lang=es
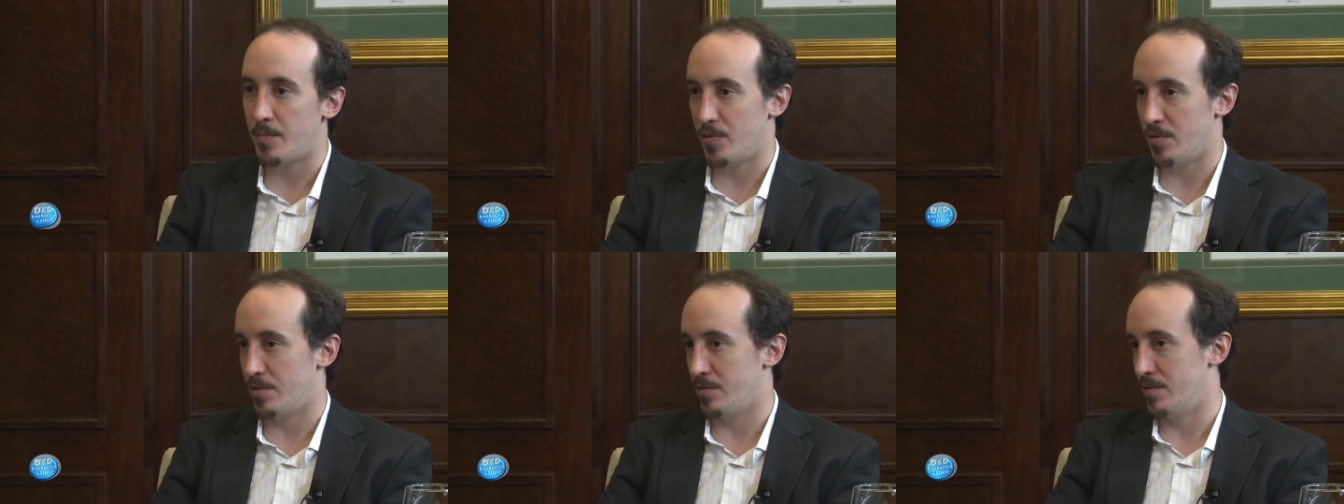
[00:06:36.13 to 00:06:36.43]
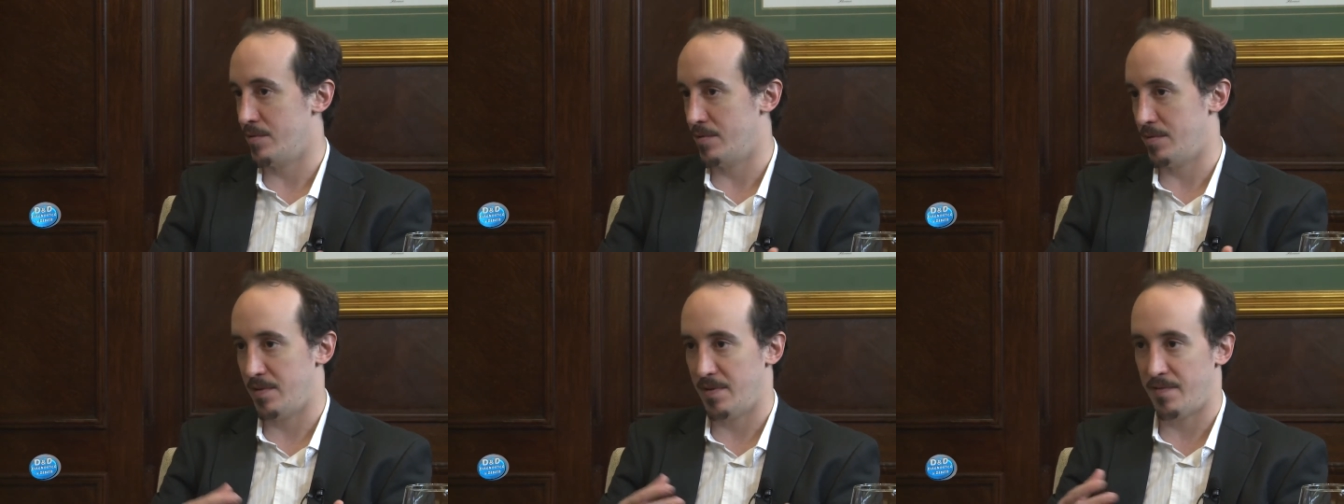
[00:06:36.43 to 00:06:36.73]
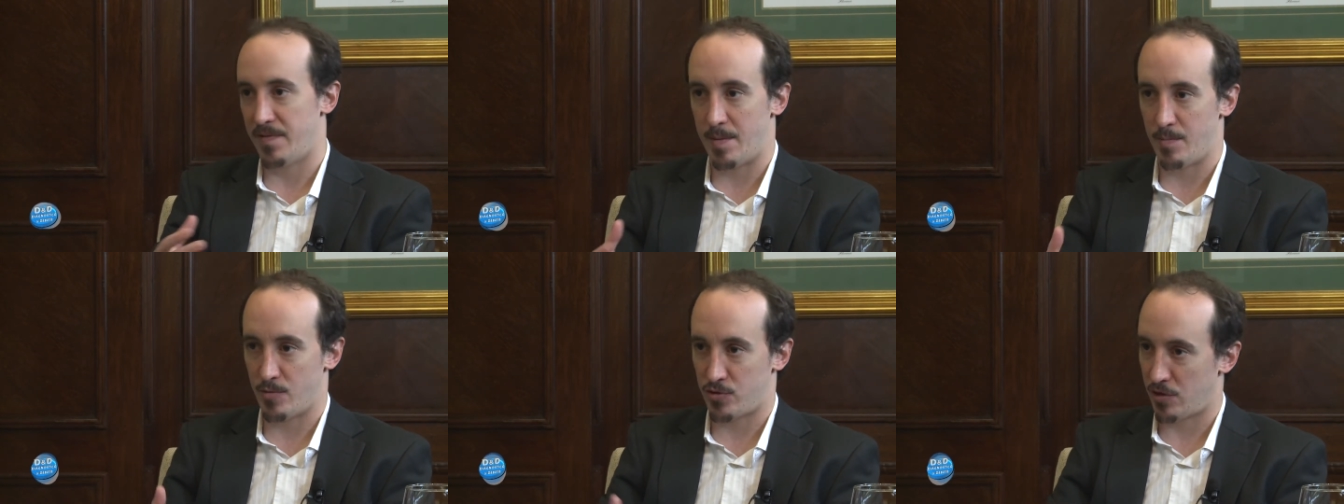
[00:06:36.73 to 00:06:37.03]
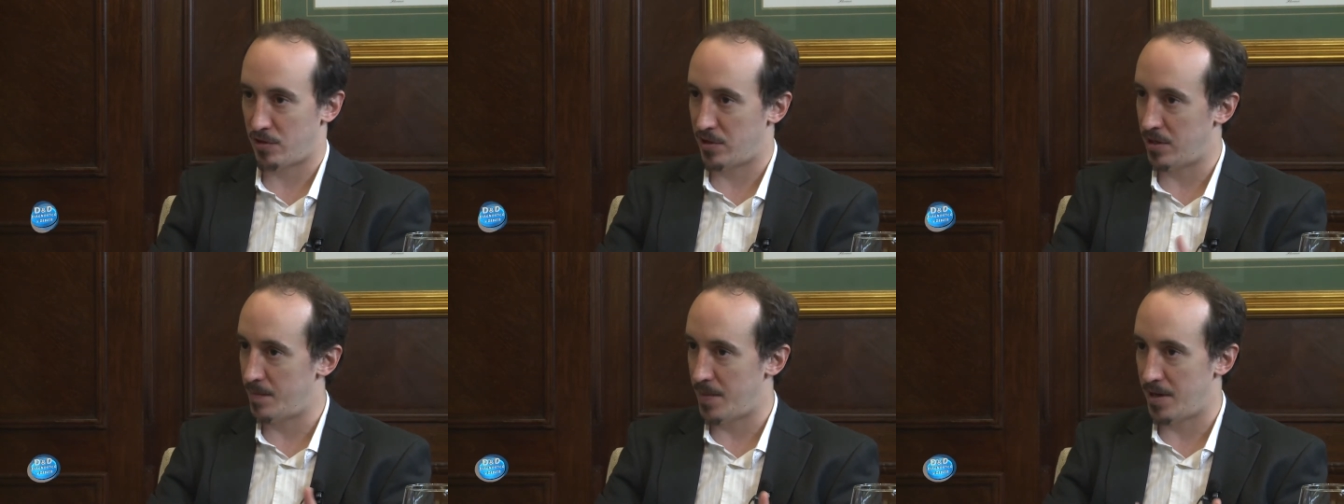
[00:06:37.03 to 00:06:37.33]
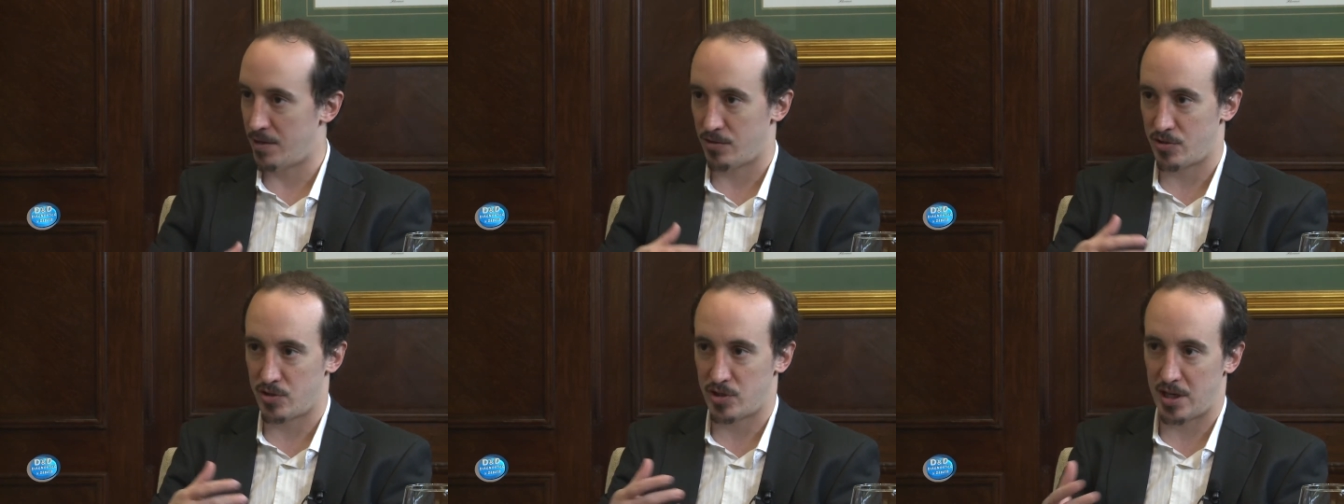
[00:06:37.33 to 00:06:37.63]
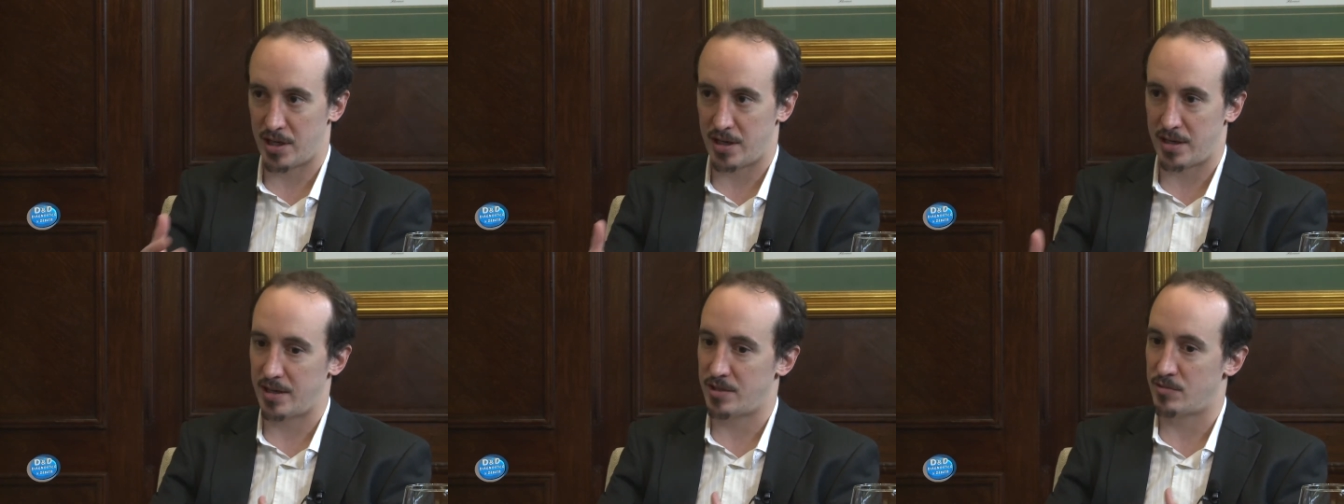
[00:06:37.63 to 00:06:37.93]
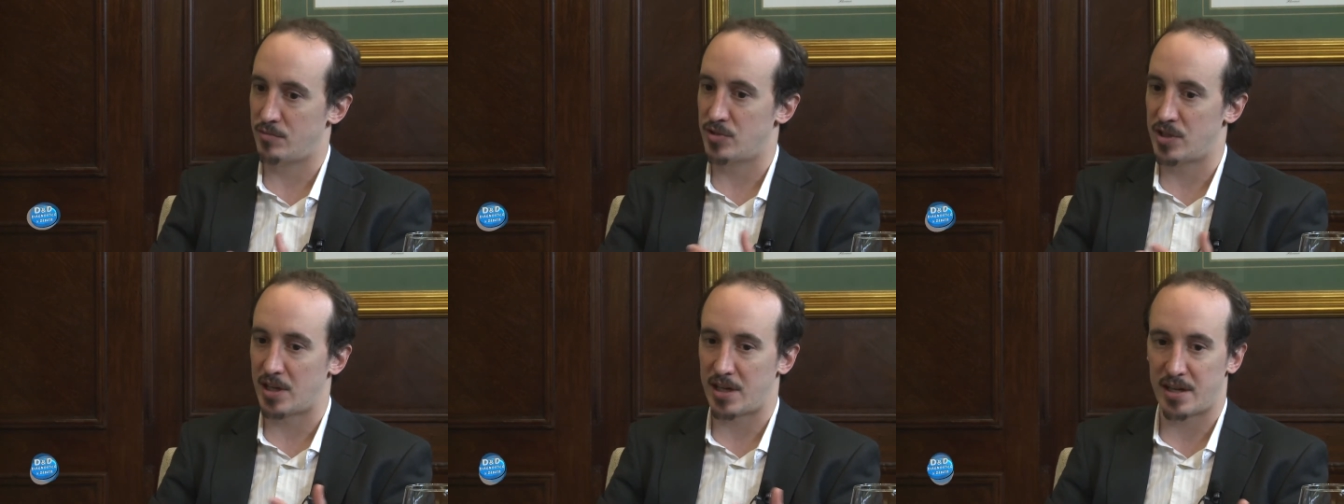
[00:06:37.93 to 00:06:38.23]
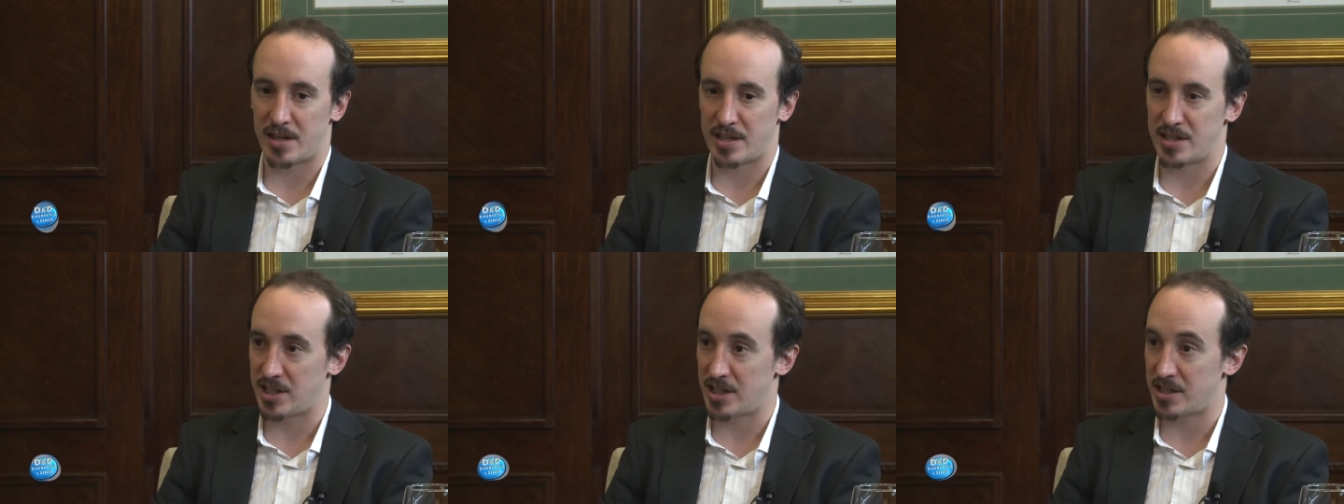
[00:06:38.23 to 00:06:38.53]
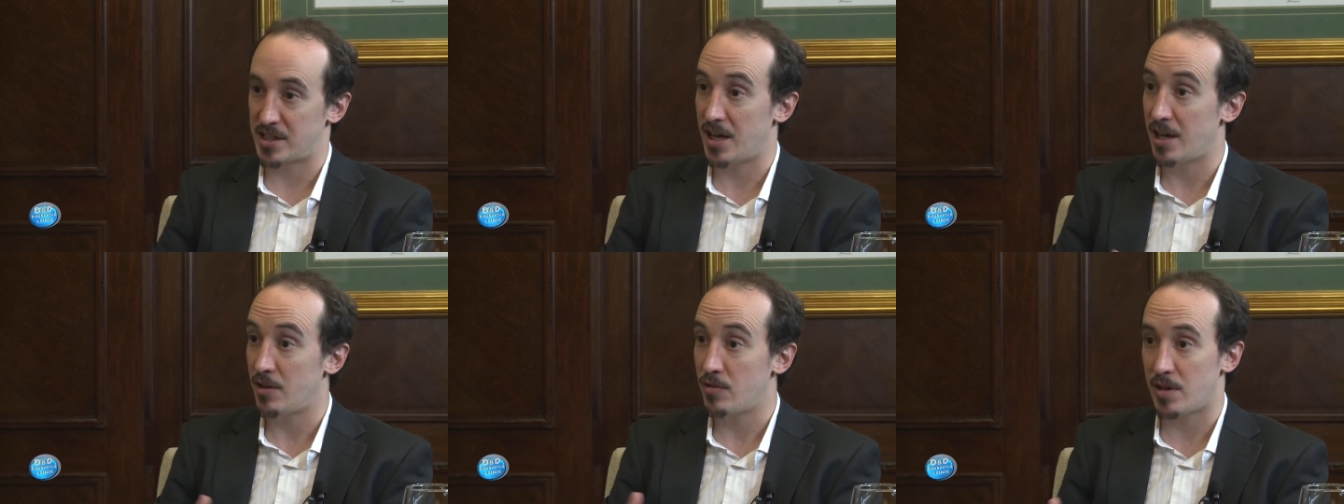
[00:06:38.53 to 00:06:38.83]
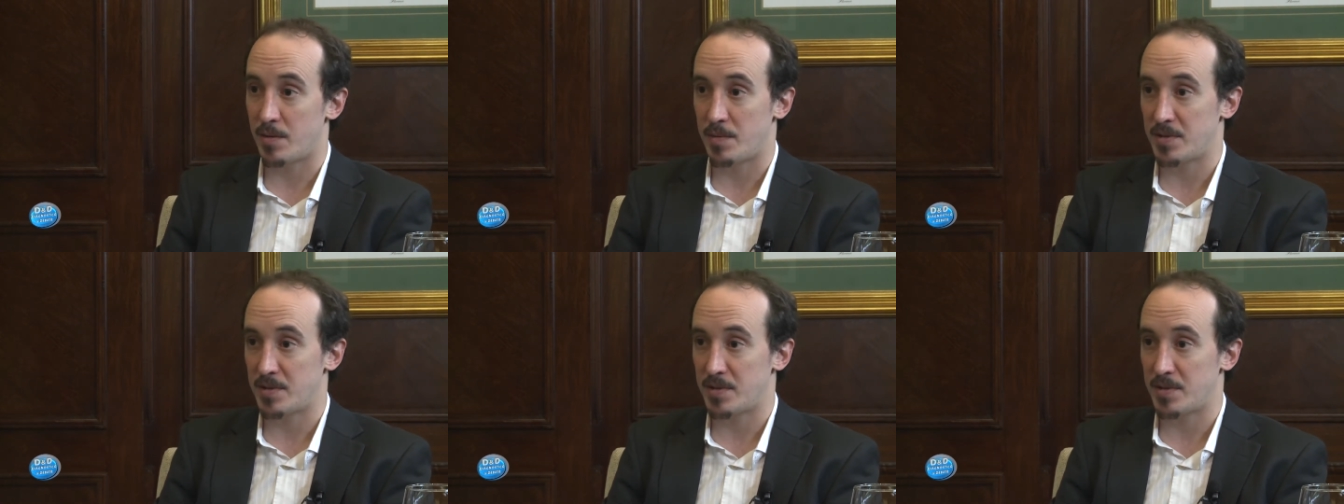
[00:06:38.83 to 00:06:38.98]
por el famoso tema de los cheques, un cheque rechazado, y a